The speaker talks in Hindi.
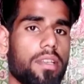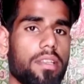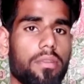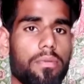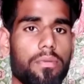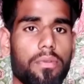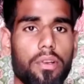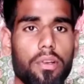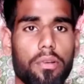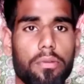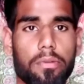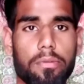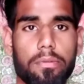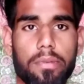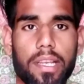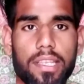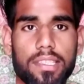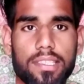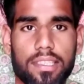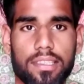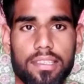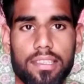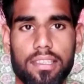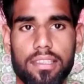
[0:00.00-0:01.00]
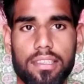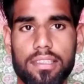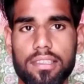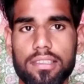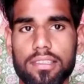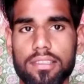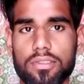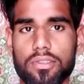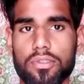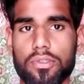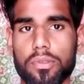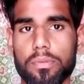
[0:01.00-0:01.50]
ज़्यादा फॉलोवर भी आ सकते हैं
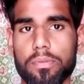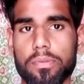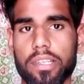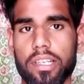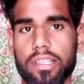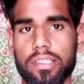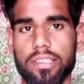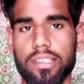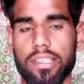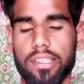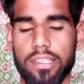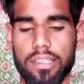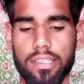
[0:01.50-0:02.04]
इस यूट्यूब चैनल